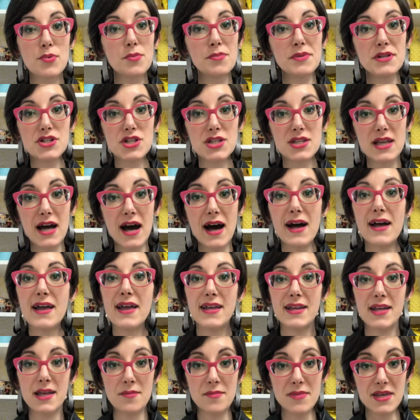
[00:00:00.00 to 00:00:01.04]
pubblicità
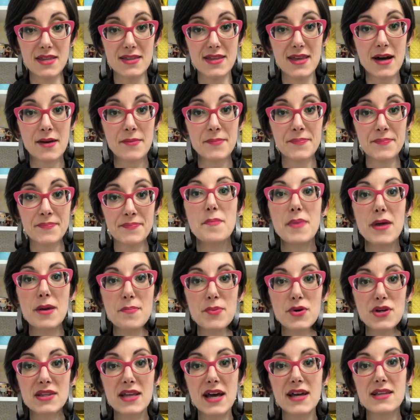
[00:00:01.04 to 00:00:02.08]
e nei media per
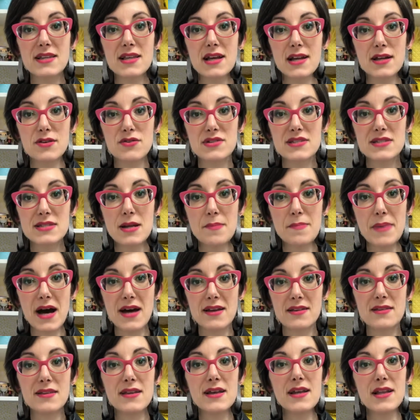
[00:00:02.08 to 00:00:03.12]
portare dalla nostra
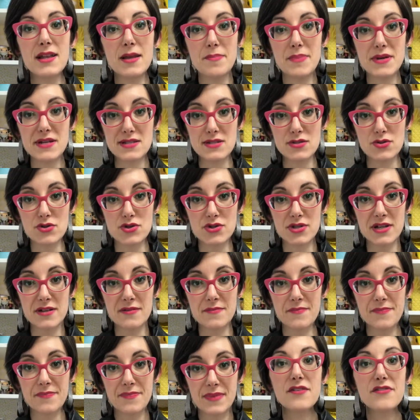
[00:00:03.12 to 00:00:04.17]
parte le
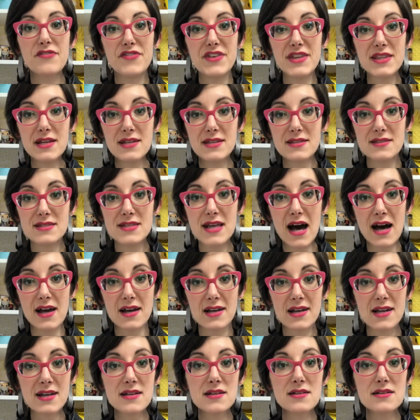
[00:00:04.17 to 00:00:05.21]
persone
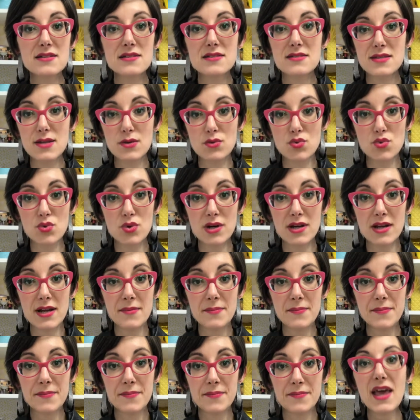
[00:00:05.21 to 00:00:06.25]
fidelizzarle,
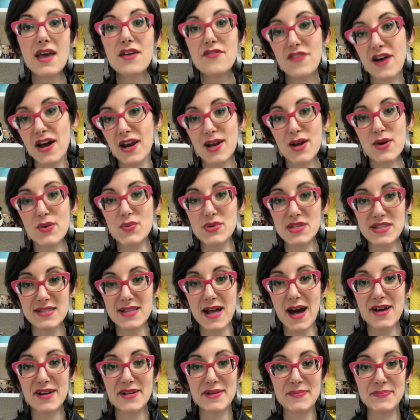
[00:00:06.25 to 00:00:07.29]
sedurle e farle
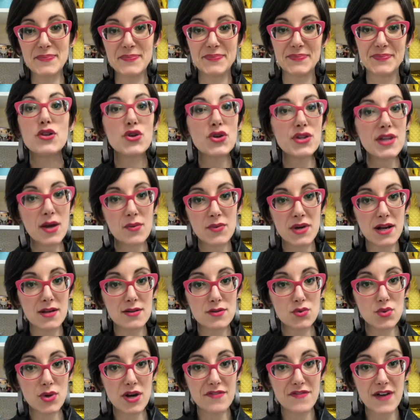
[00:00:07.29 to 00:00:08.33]
acquistare. Non è una
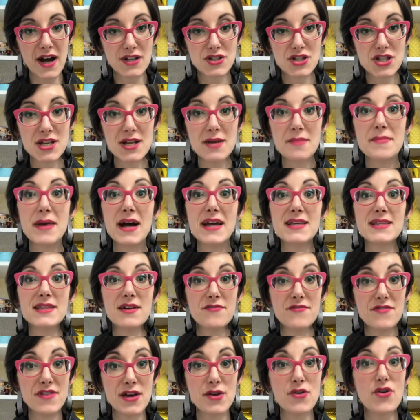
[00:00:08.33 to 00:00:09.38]
lettura facile, ma è
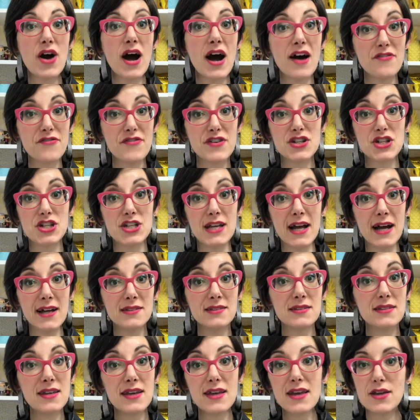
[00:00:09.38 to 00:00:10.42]
davvero
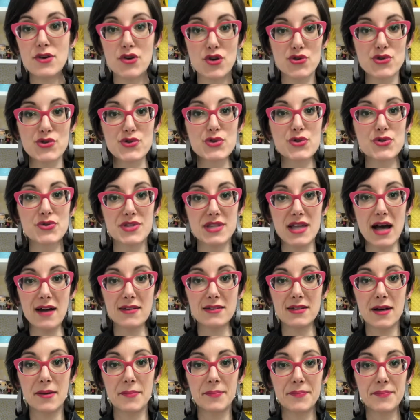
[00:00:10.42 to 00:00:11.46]
affascinante e non
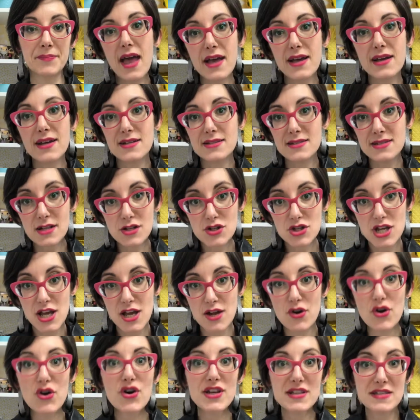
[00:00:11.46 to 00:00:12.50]
scontata. E grazie al
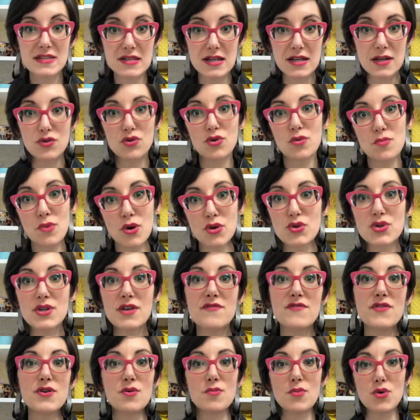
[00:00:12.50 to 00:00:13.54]
cielo è scritto in modo
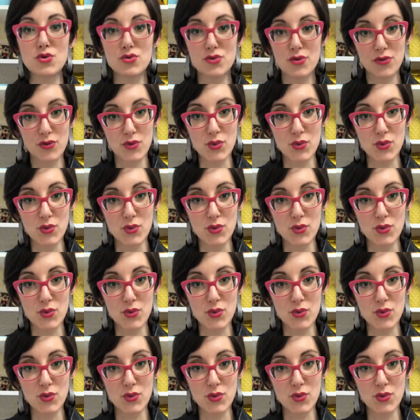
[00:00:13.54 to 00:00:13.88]
davvero molto